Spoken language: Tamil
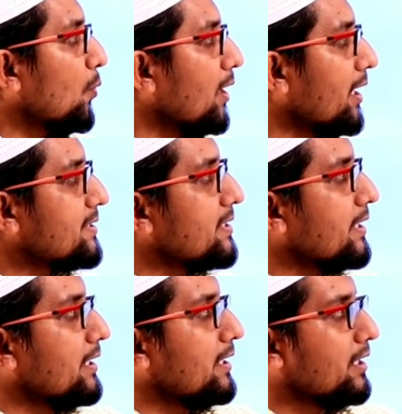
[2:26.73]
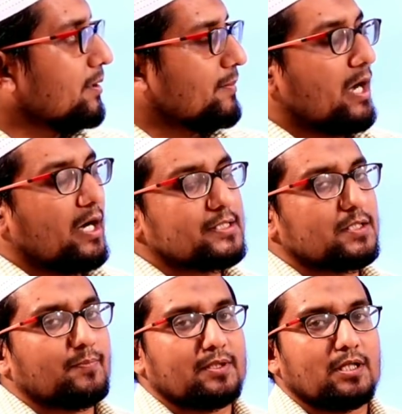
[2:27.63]
உலக சிங்கங்கள் தினம்
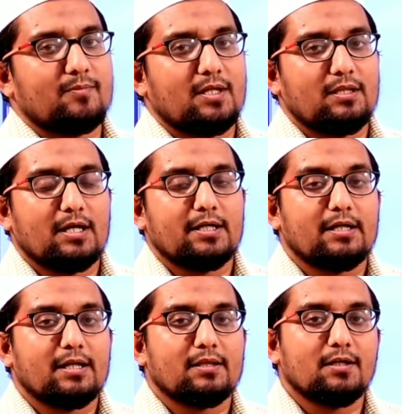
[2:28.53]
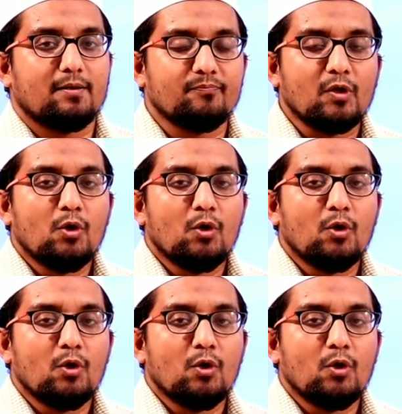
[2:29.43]
ஆகஸ்ட் பத்தாம் தேதியான இன்றைய தினம்